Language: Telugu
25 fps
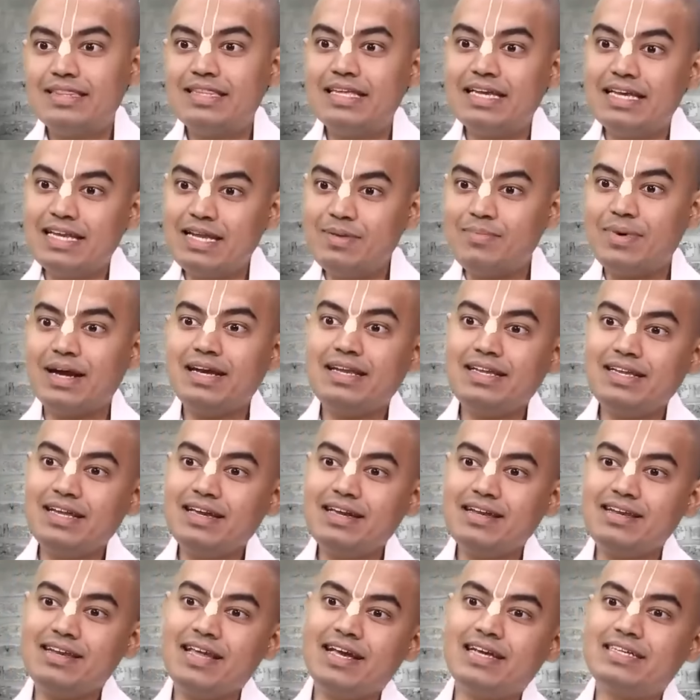దీన్ని
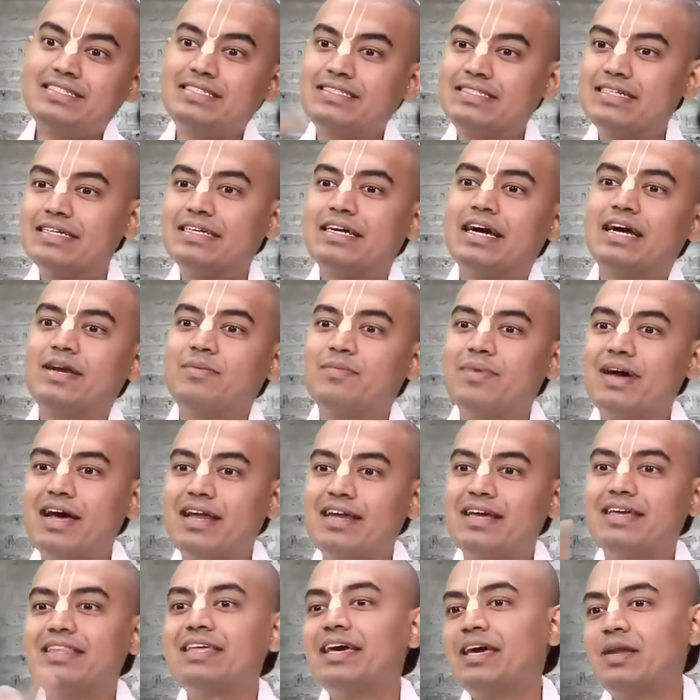బట్టి నెక్స్ట్ కర్మ
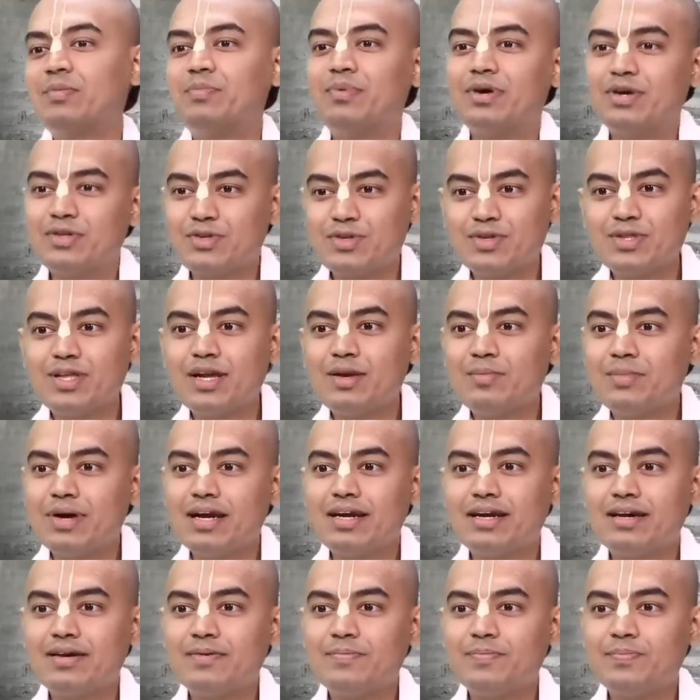అనేది ఏర్పడుతుంది
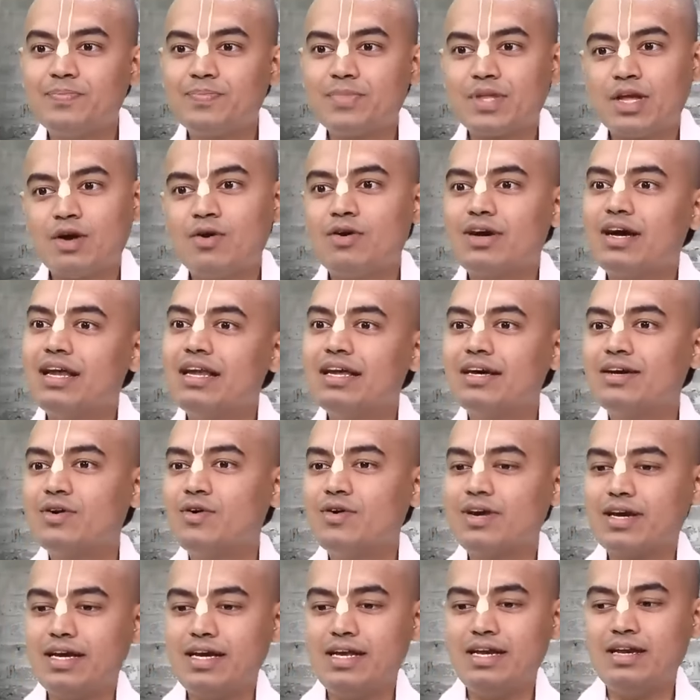ఒకళ్ళకి
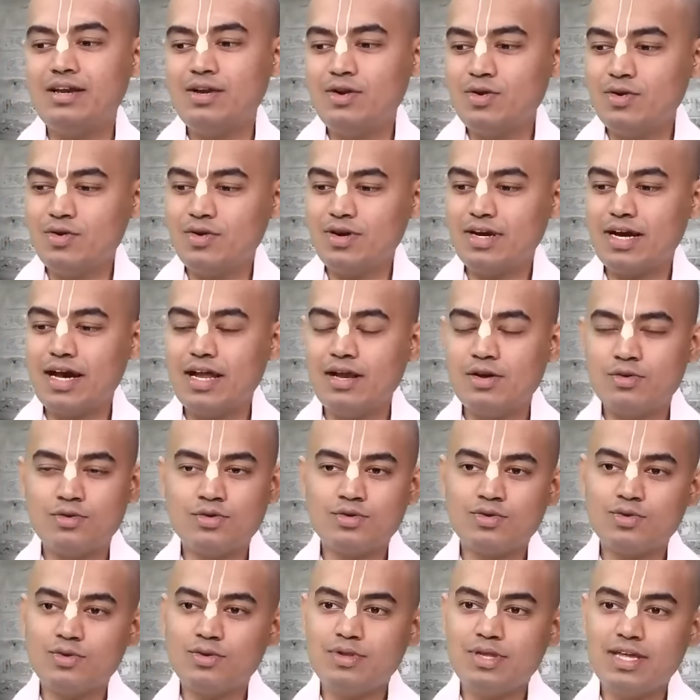ఒక ఇల్లు
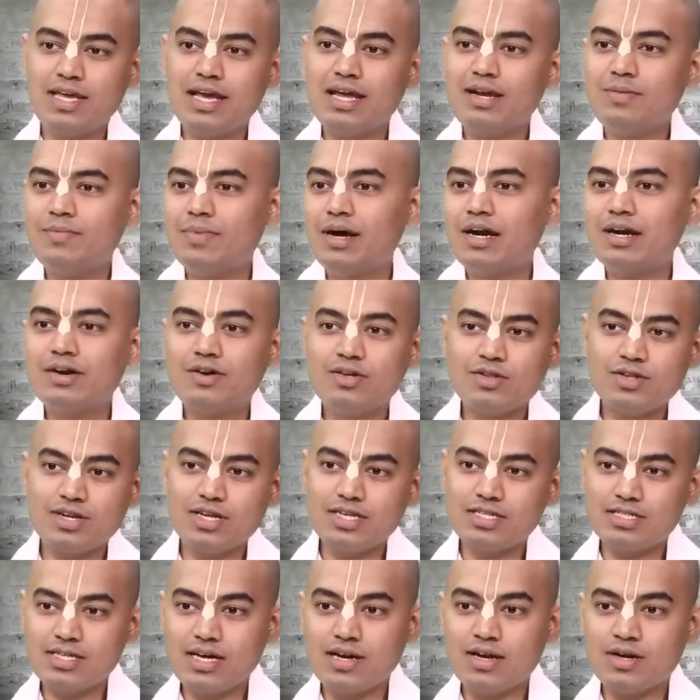కలుగుతుంది అని
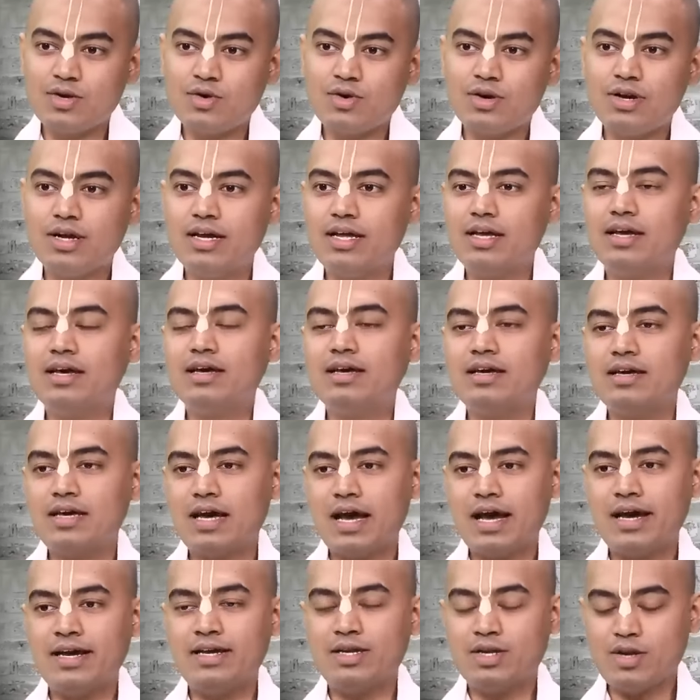భగవంతుడు ఇచ్చారనుకోండి
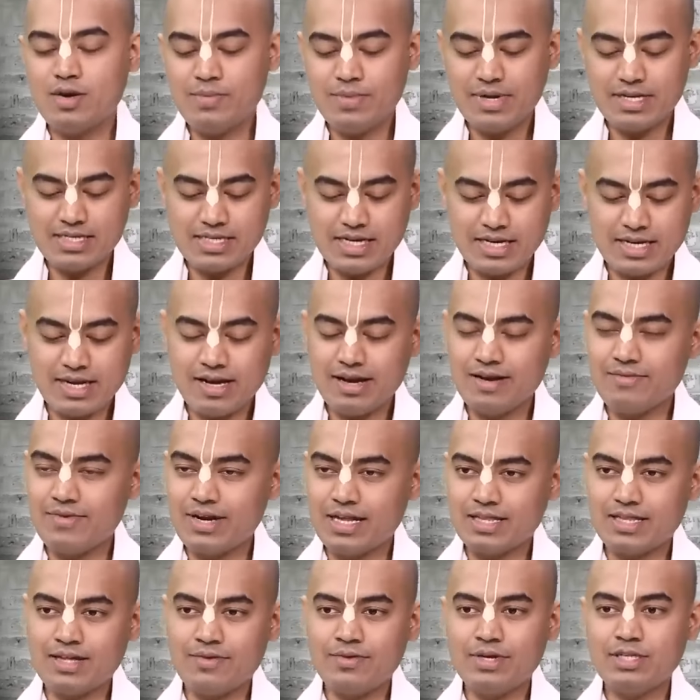ఆ ఇంట్లో మీరు చక్కగా
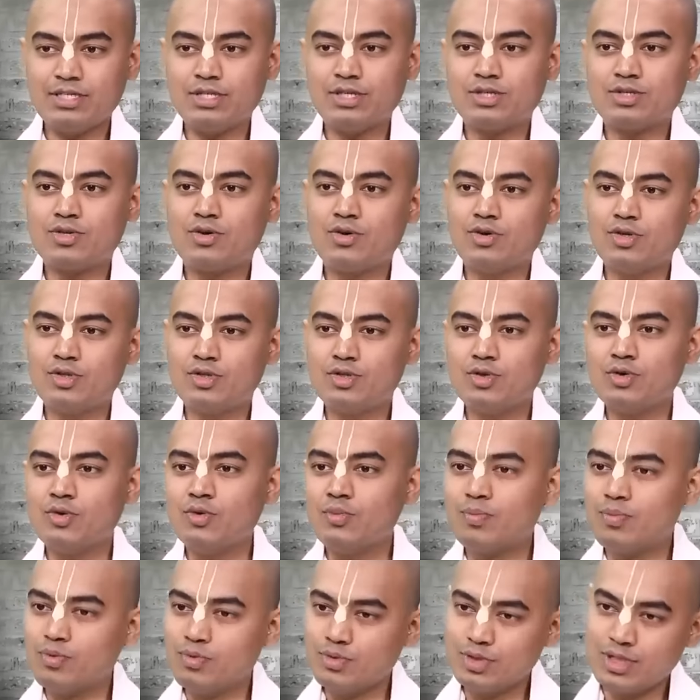వ్రతమే చేసుకోవచ్చు
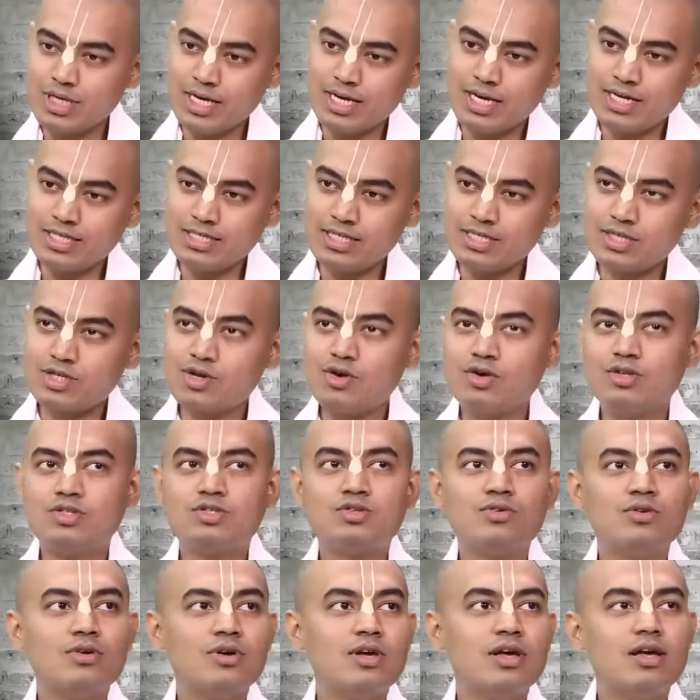పూజ అయినా
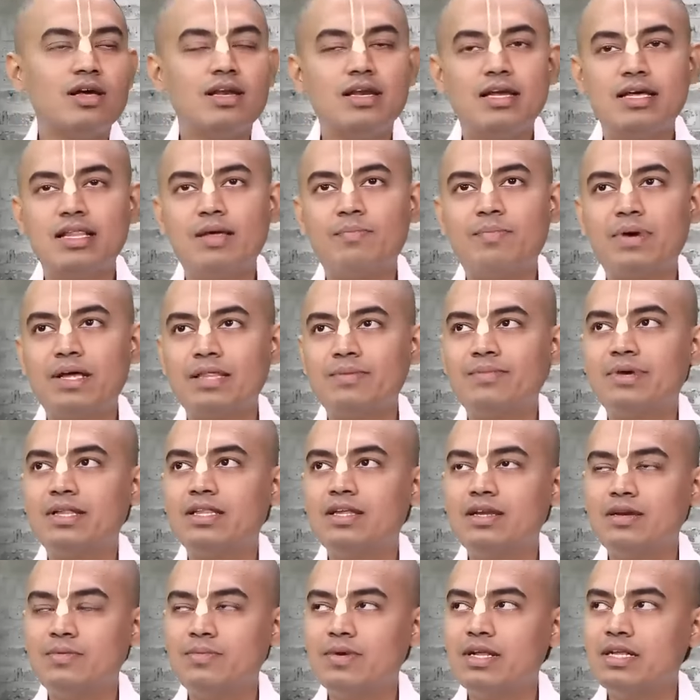చేసుకోవచ్చు లేదా పది
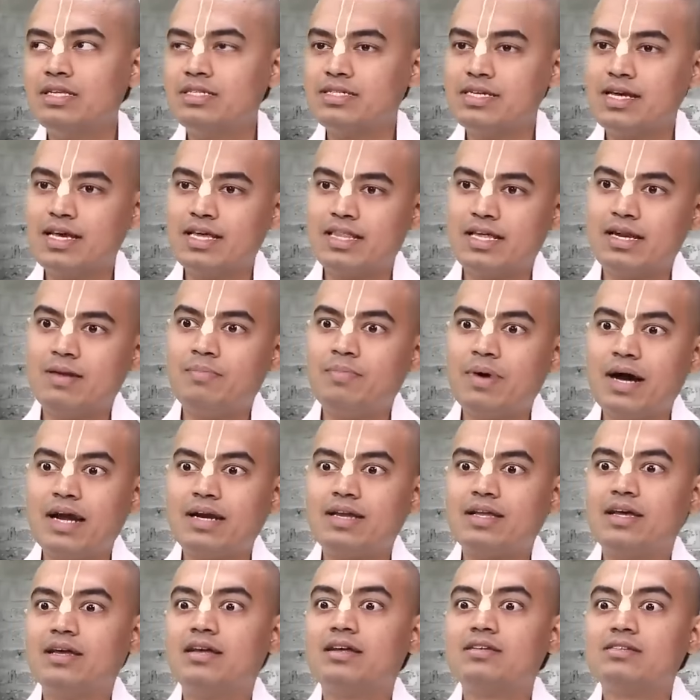మందిని పిలిచి ఏదైనా
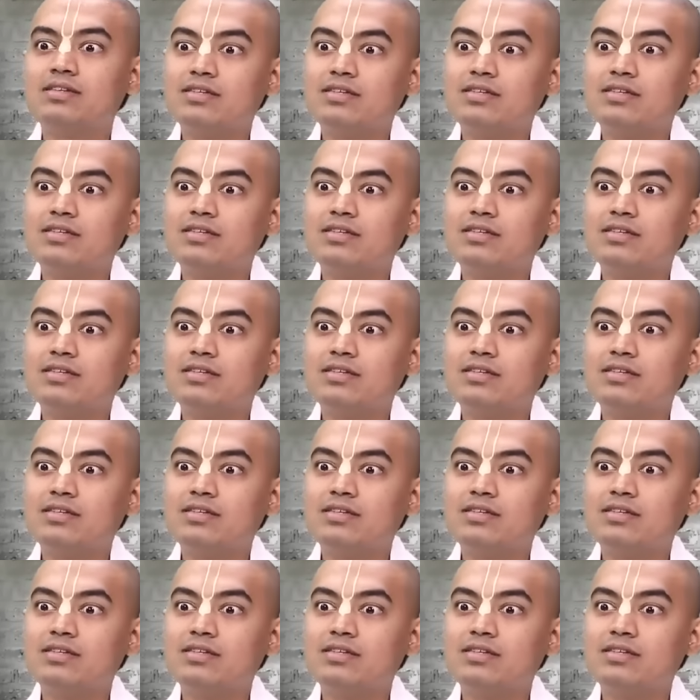పార్టీ అయినా